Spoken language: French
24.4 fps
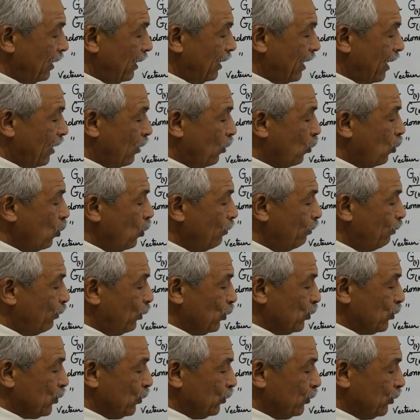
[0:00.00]
la
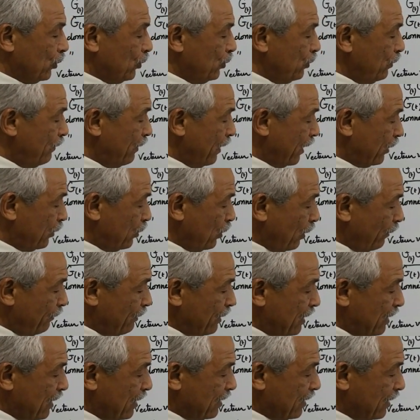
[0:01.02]
composante du vecteur
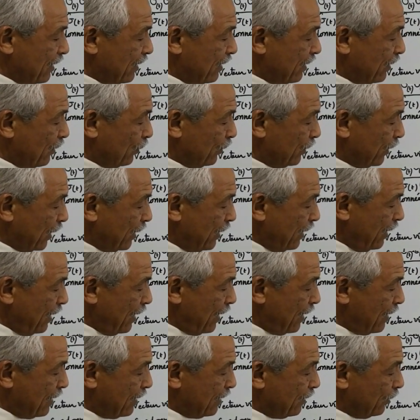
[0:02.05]
vitesse instantanée
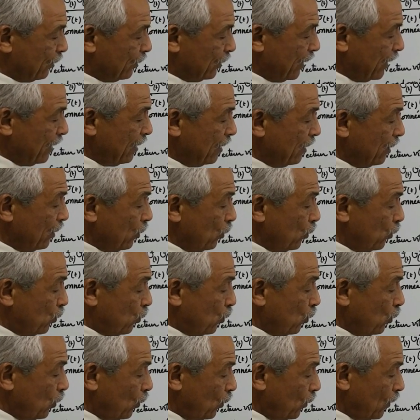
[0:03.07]
à l'instant t
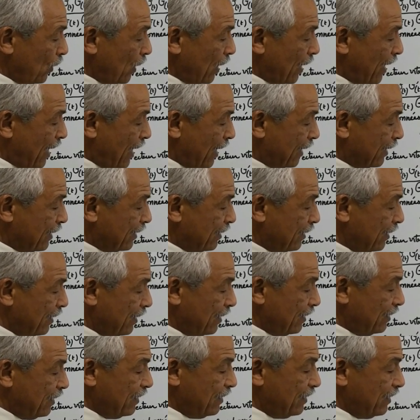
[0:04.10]
selon l'axe
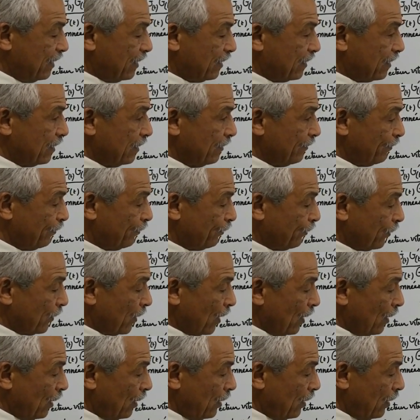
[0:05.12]
10x.
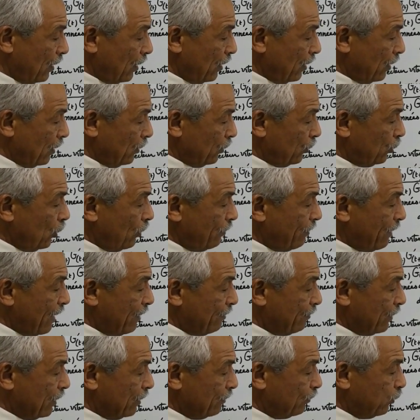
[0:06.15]
De
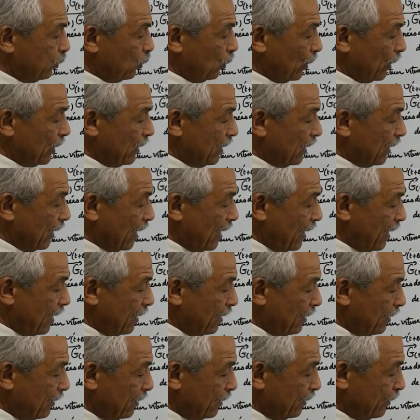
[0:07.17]
même pour y,
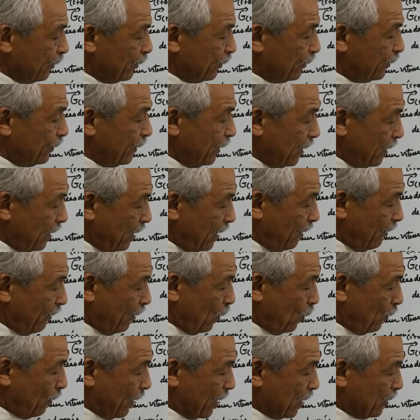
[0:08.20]
elle
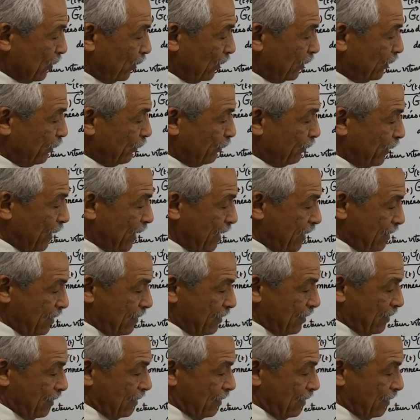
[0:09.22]
représente Vy,